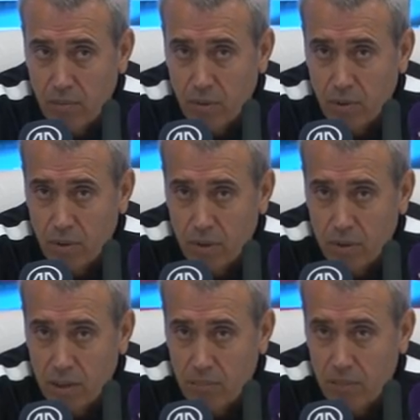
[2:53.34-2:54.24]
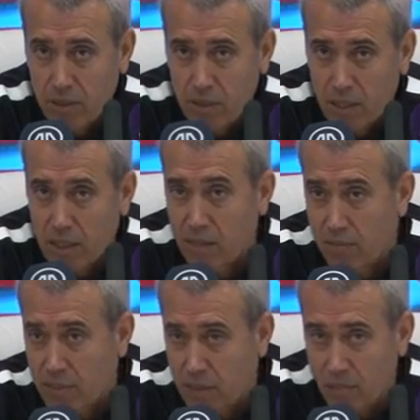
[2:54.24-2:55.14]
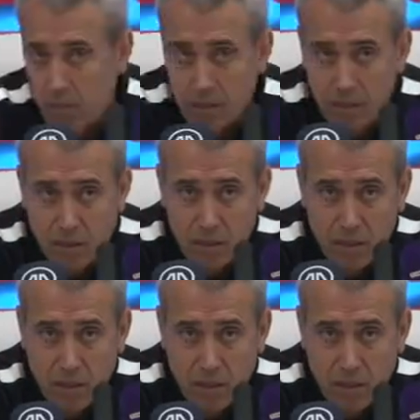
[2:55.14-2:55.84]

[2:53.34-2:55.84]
bugün kazanıp bir rahat nefes almaktı